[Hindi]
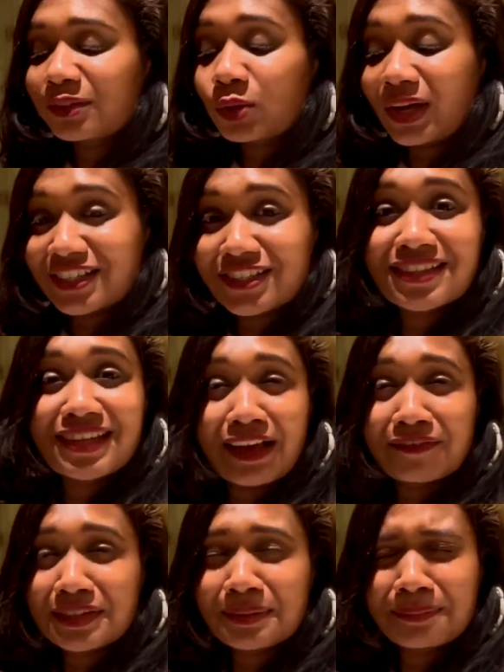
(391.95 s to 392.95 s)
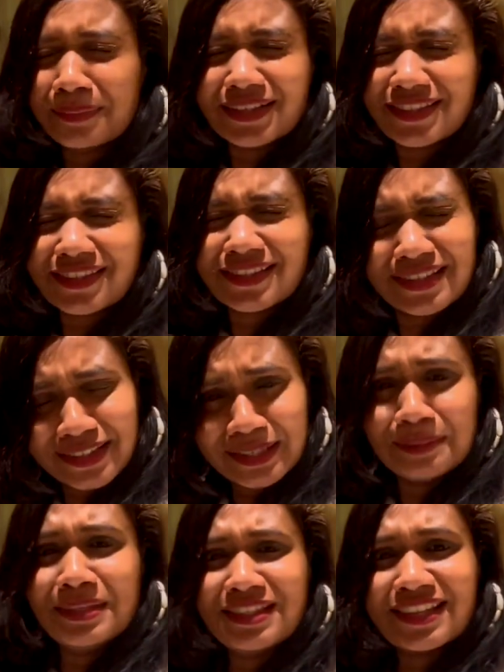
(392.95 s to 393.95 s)
तो I'll just have some must
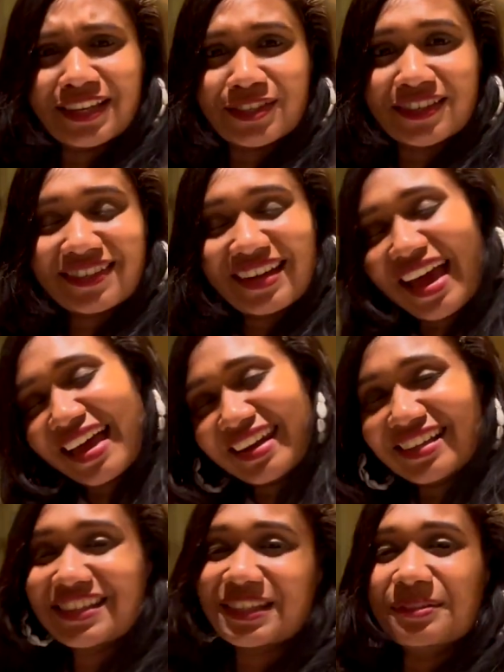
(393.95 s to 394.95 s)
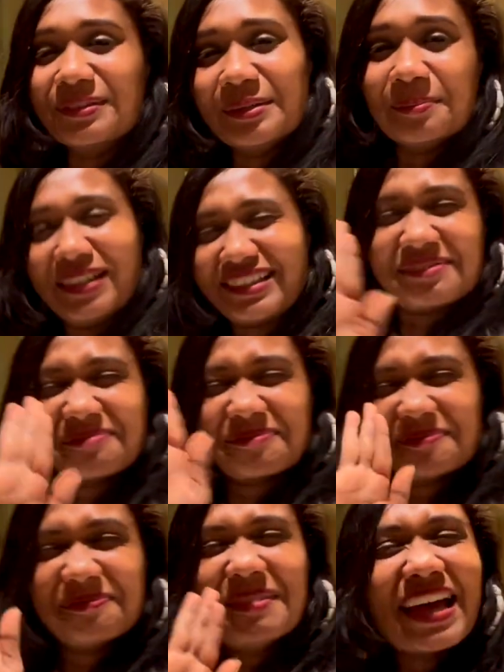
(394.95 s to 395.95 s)
steamy session and I'll see you in a bit
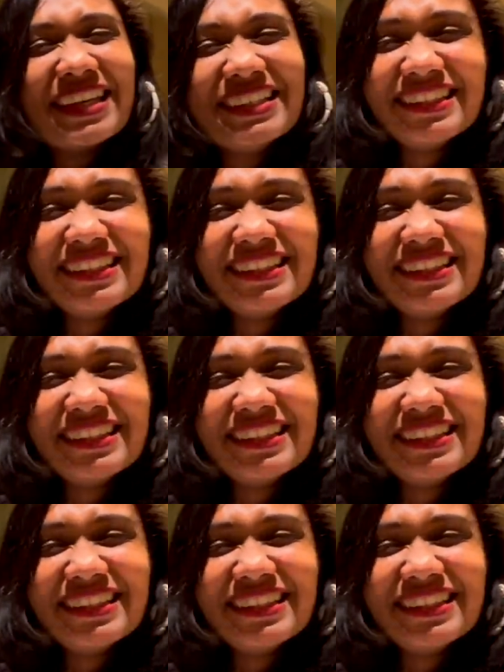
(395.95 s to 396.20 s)
bye